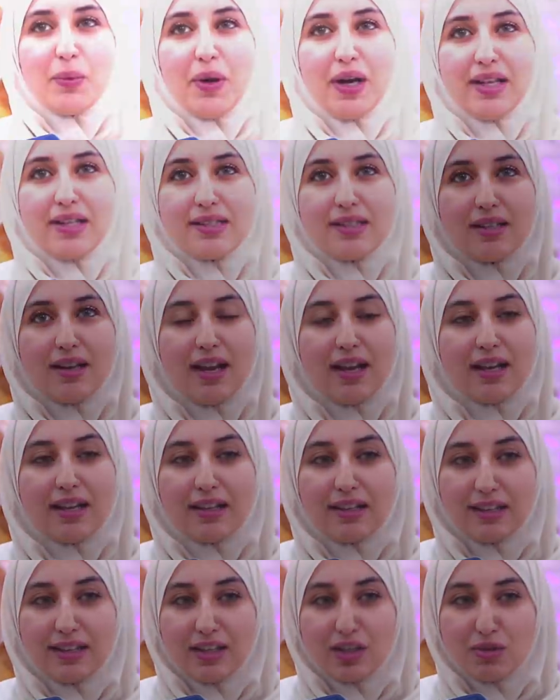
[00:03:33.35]
واحد صنعه
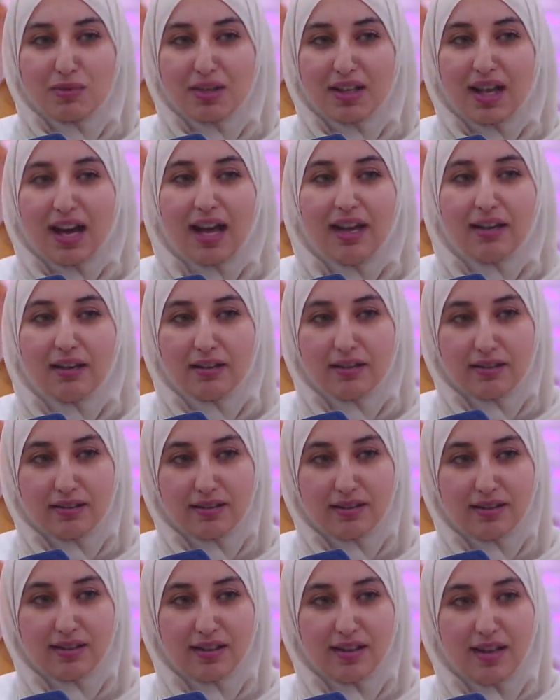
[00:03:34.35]
كيعجبني نقلد
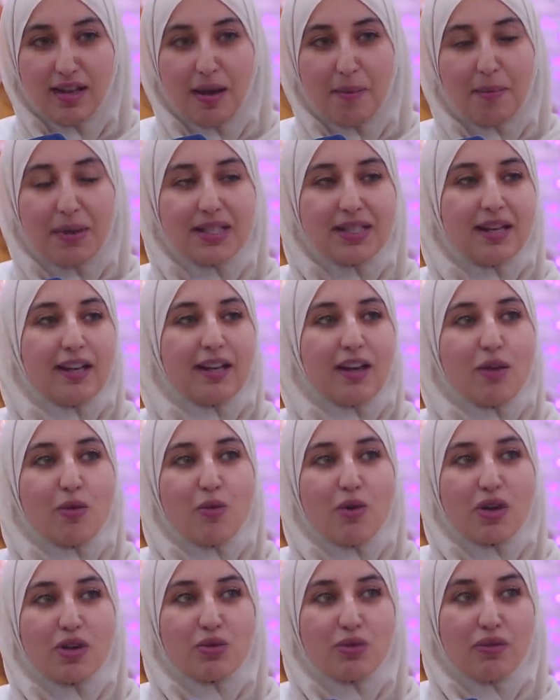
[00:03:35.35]
مثلا
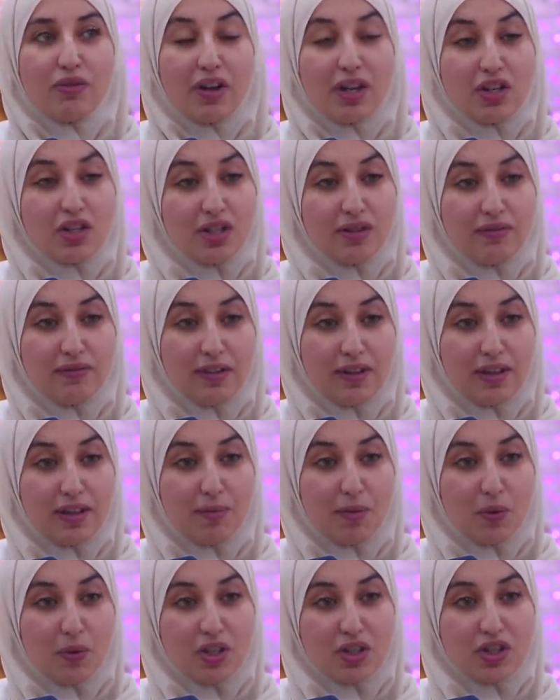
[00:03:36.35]
كنكون كنشوف غير شي
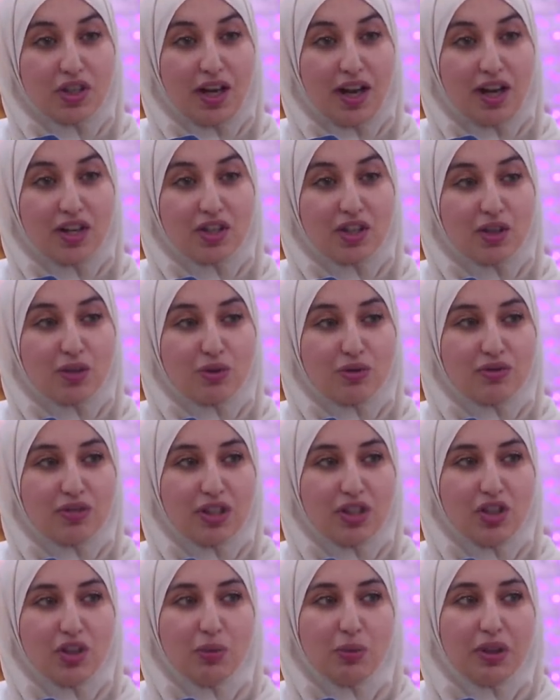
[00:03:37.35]
فيلم ولا شي حاجه ولا
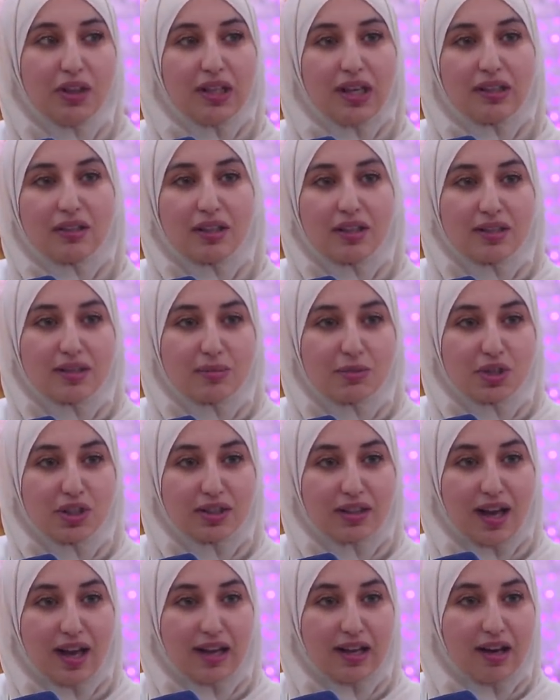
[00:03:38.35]
شفت شي وحده هضرت بشي
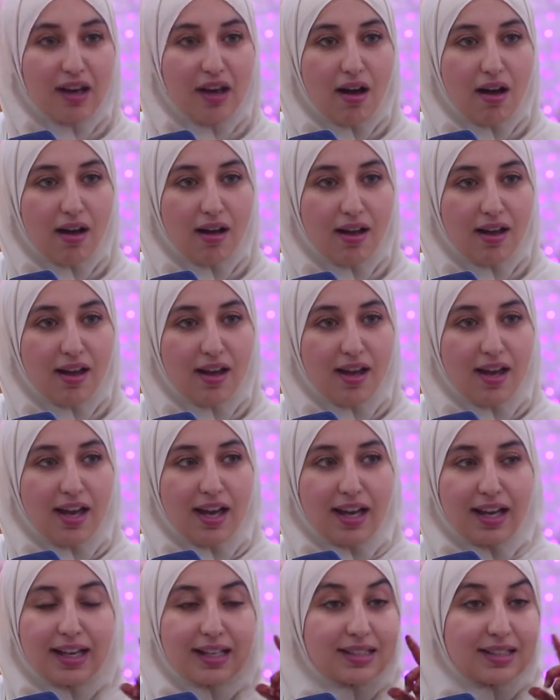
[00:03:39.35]
طريقه
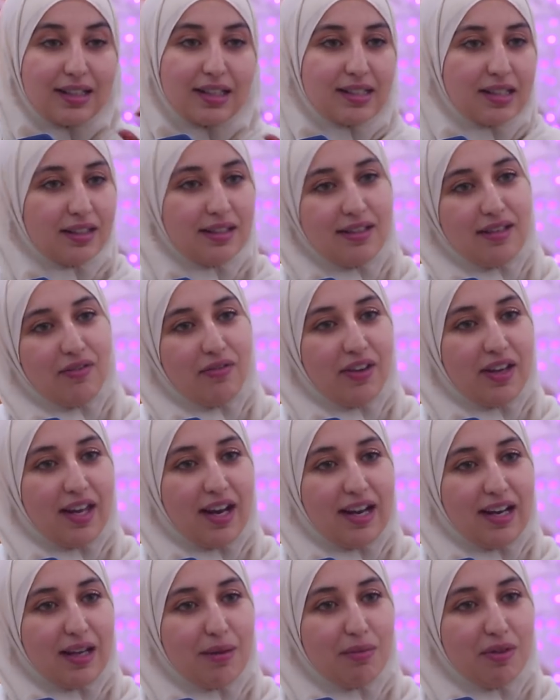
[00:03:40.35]
كتقدر تعطيني
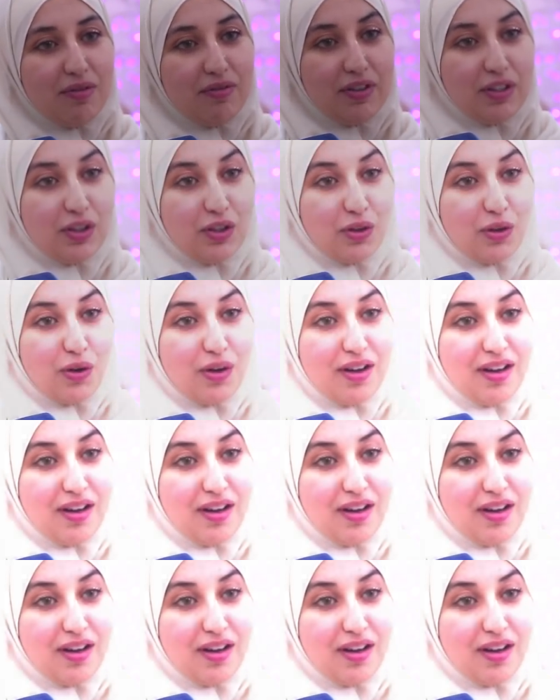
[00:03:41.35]
فكره نعمل فيديو